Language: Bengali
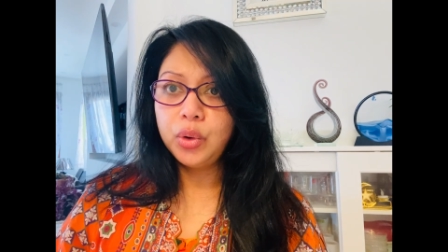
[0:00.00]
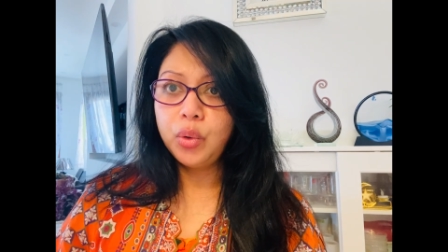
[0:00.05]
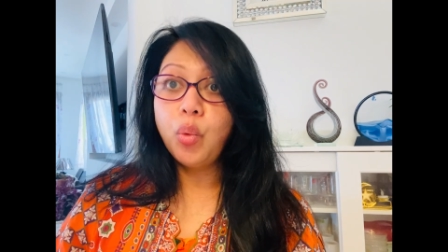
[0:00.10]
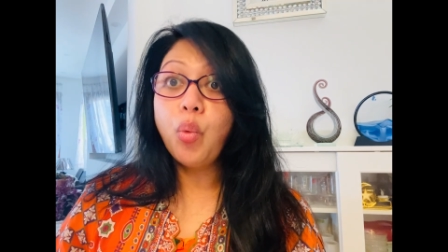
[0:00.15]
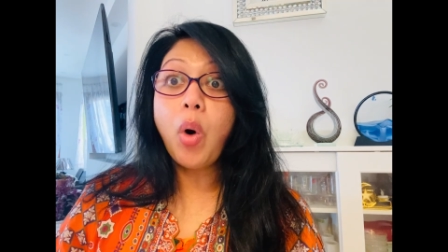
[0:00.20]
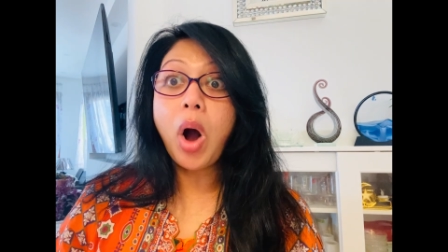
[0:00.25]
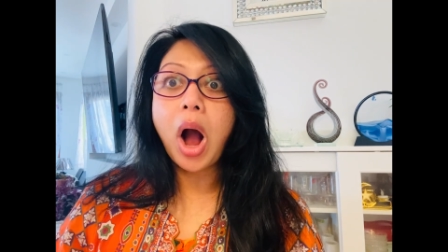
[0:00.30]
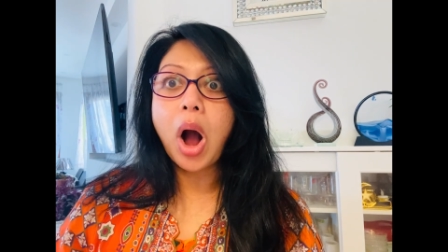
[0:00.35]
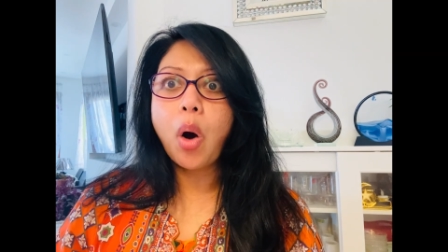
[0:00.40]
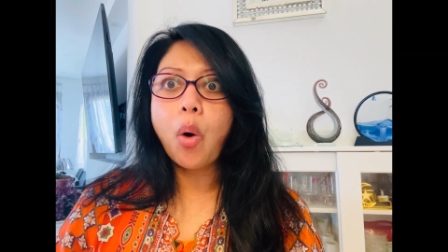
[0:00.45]

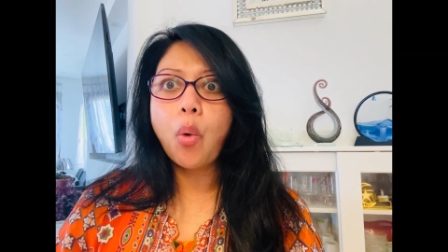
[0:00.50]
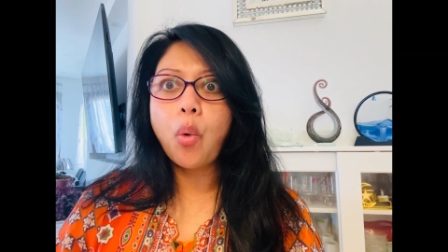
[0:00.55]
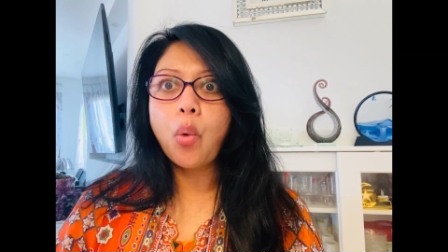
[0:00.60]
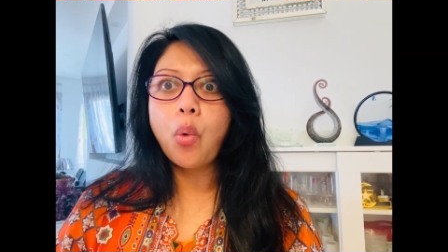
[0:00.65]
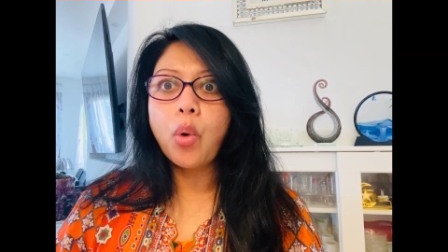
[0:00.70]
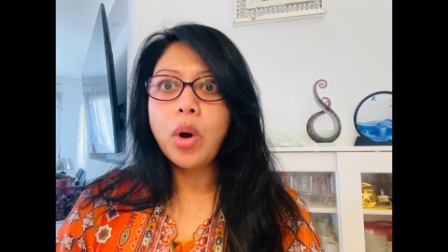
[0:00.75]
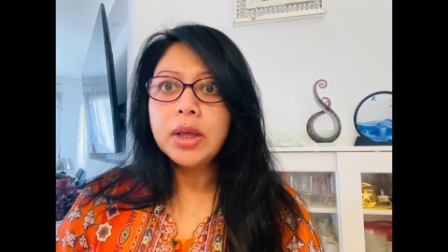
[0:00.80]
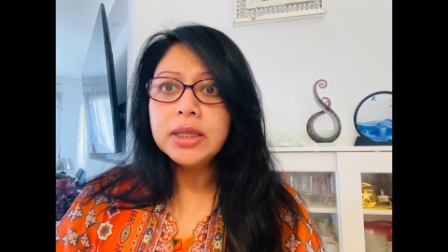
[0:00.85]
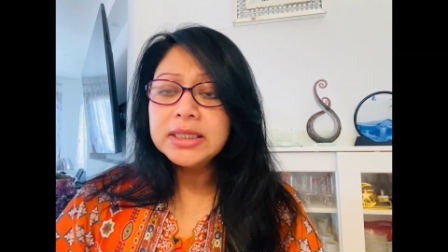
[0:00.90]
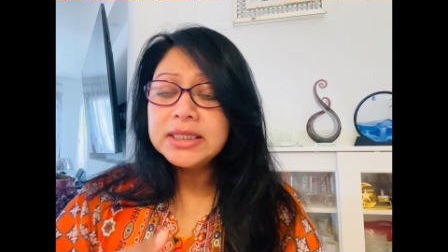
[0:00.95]
ওয়াও
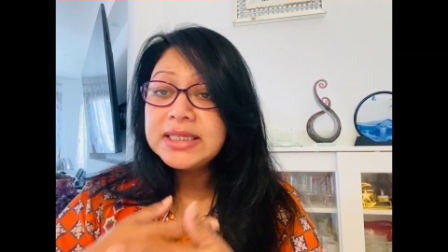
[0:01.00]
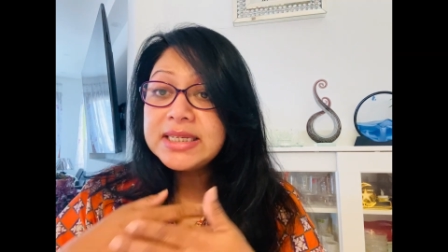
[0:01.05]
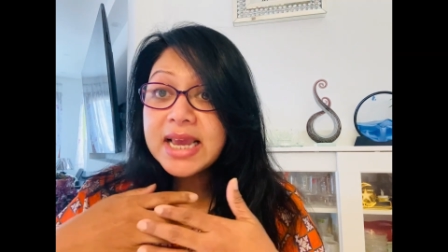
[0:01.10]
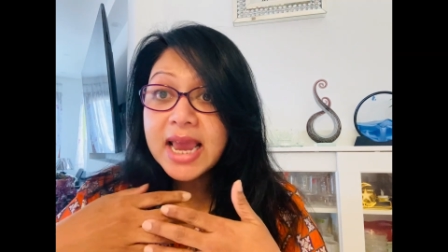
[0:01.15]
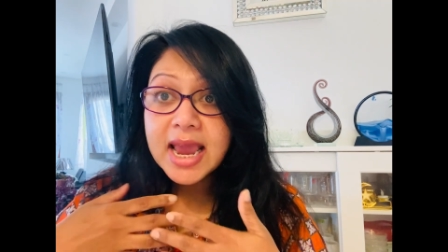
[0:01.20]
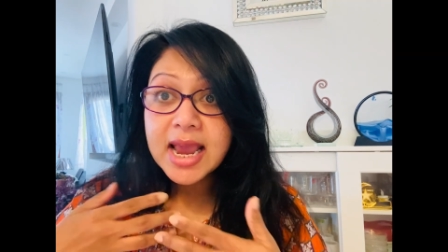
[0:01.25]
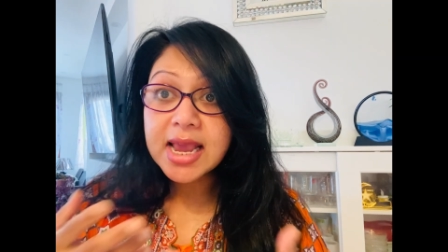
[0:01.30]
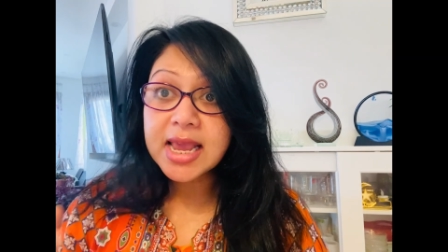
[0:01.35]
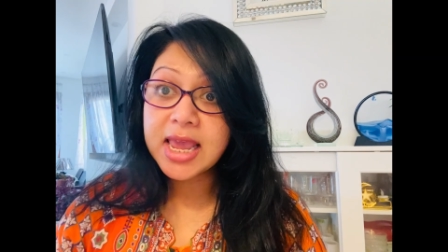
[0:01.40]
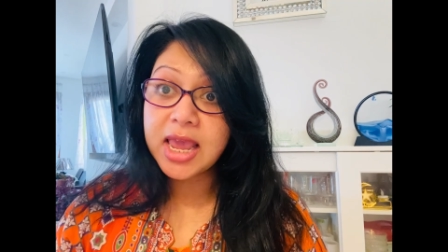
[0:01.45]
যে
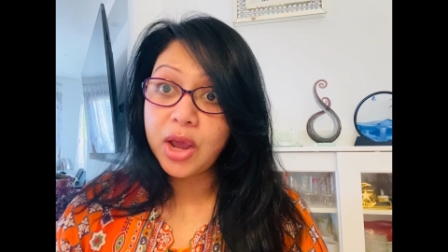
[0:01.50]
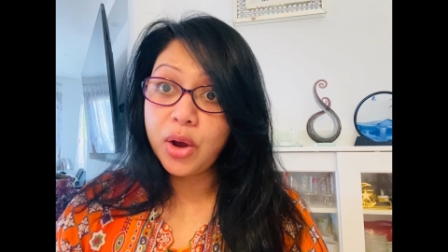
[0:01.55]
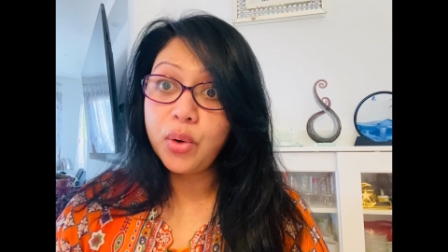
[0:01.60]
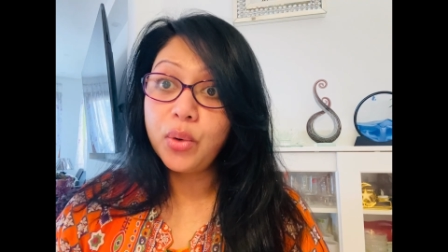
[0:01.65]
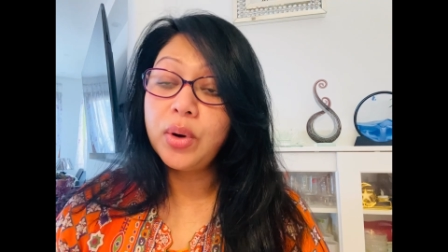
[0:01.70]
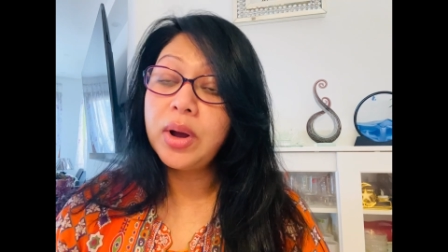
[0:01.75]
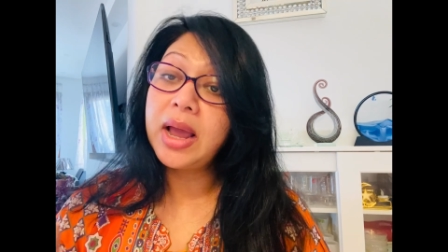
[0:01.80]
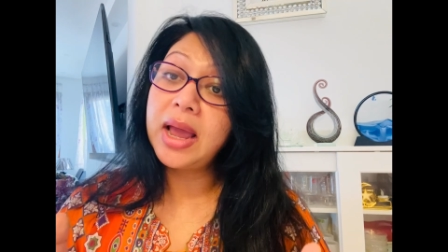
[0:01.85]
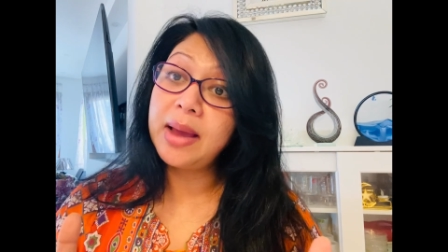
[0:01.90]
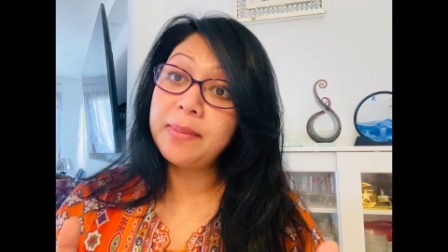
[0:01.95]
কেউ
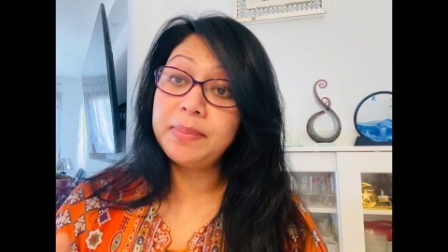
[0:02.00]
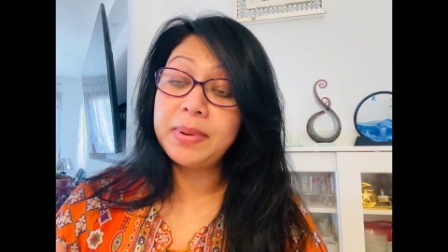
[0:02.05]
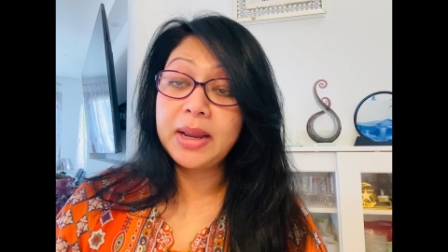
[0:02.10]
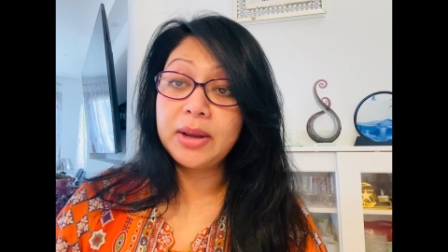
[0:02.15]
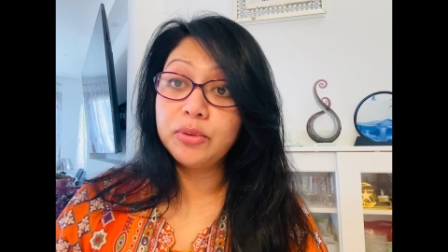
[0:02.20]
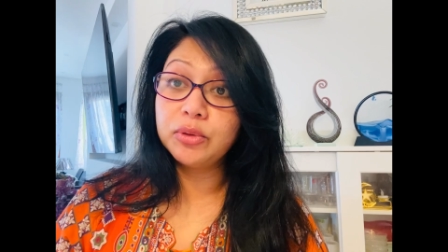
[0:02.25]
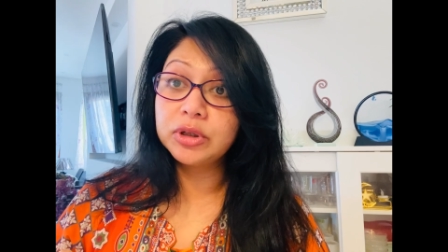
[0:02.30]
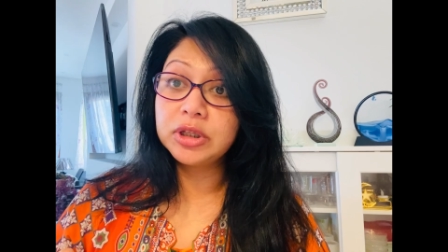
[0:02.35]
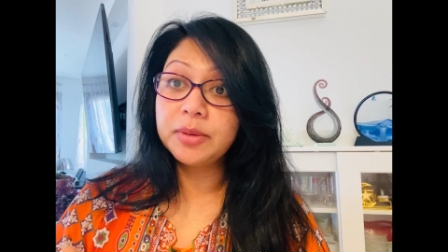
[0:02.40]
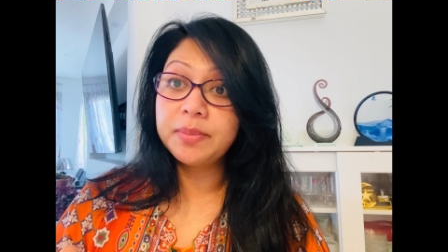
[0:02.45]
অ্যাপ্লাই
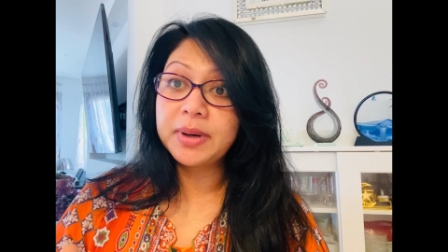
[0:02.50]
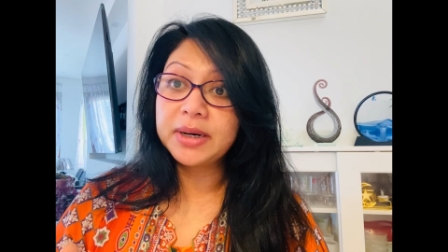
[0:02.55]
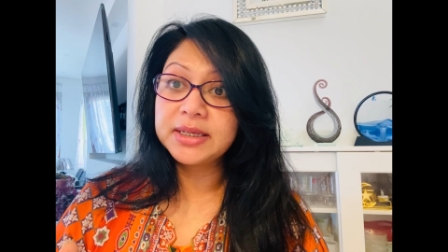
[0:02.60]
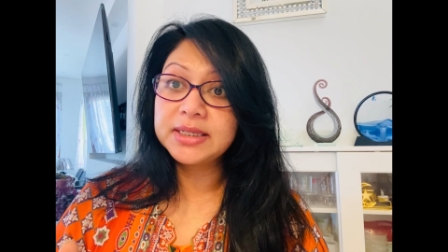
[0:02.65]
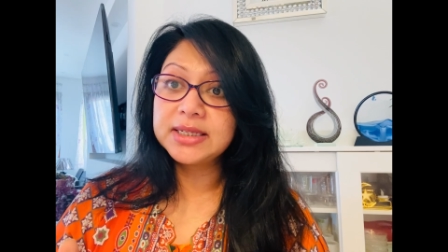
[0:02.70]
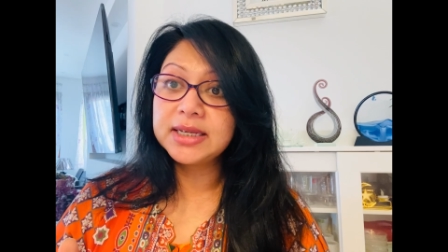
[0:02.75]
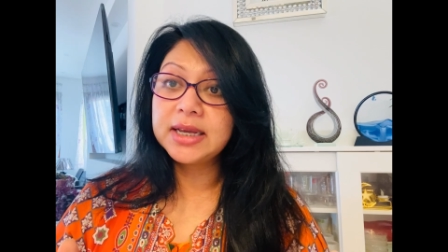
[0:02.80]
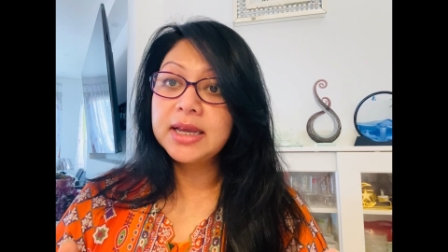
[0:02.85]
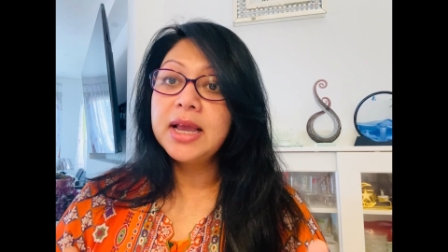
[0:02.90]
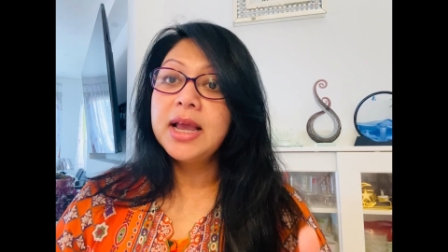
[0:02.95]
করতে
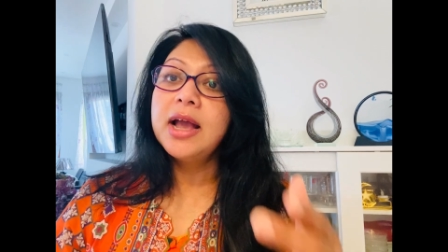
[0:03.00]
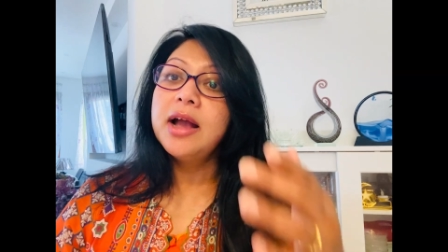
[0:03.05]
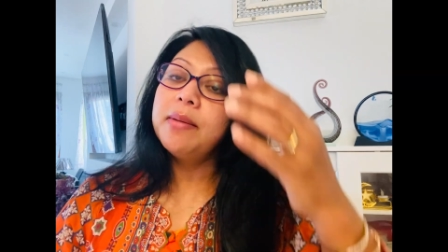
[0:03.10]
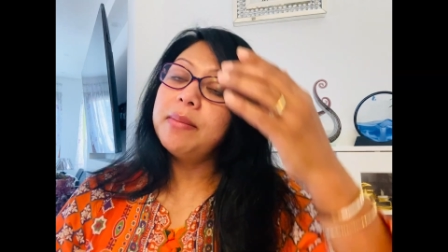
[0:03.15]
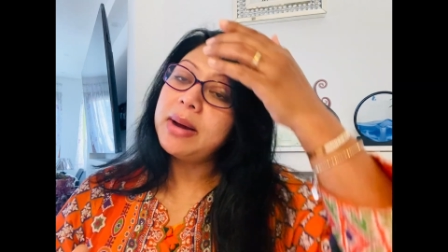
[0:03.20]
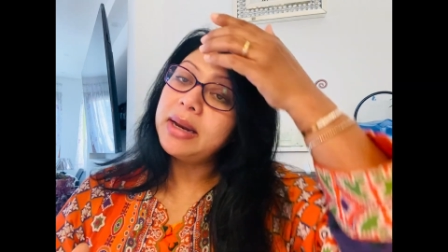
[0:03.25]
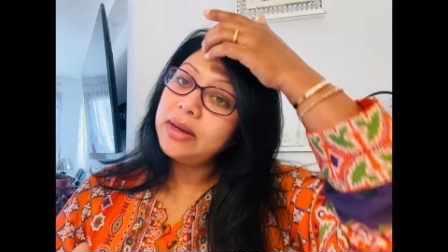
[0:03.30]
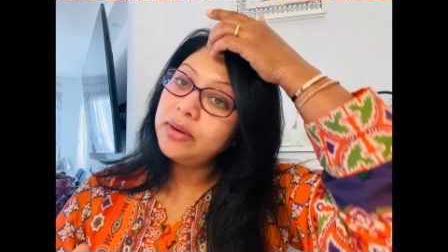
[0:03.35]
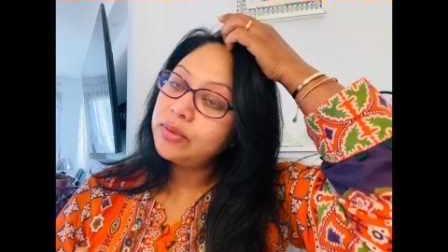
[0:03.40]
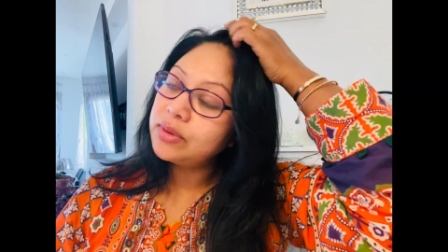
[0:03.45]
পারছে
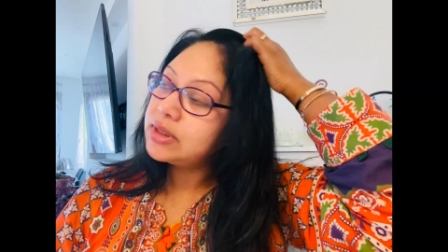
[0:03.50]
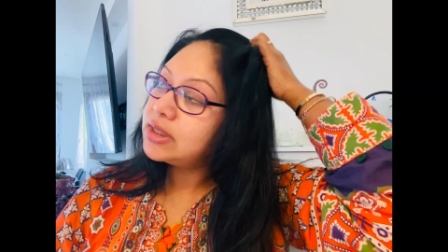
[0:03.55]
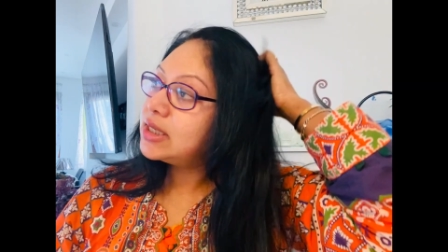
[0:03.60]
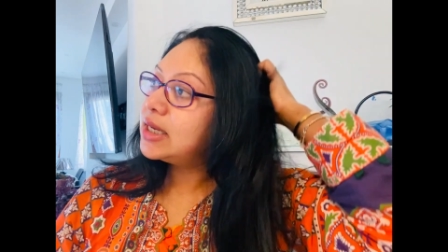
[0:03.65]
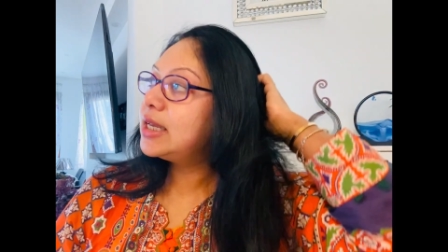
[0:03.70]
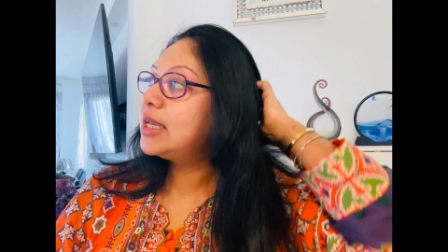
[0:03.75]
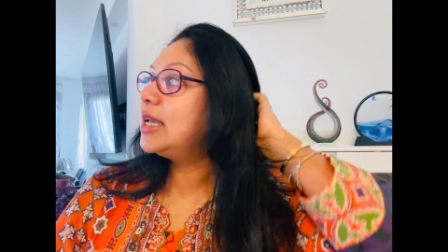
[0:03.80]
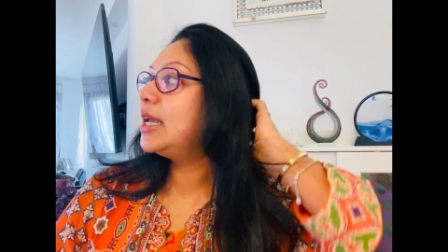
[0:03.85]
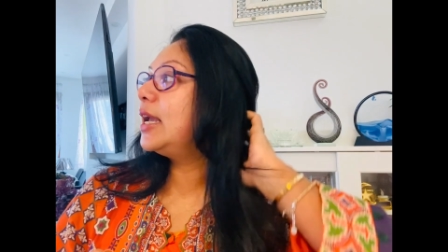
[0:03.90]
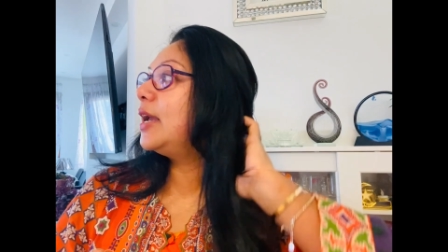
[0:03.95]
মানে হচ্ছে
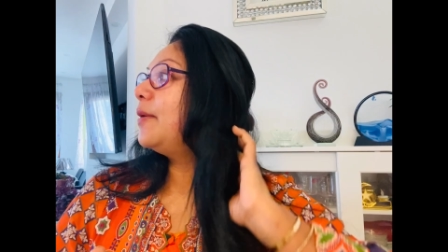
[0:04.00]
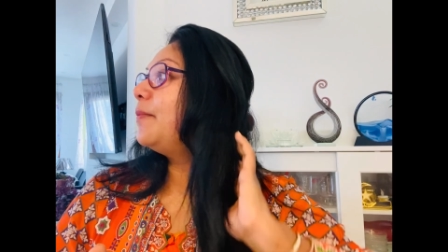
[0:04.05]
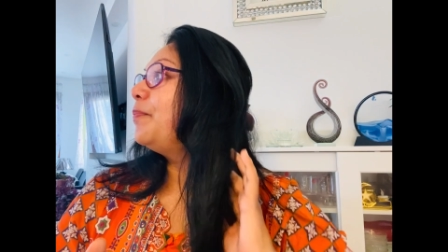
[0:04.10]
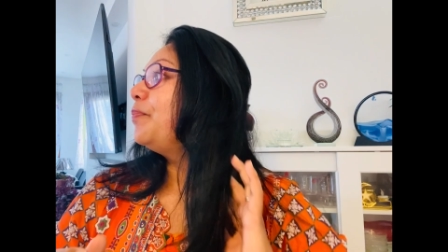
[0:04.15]
গিয়ে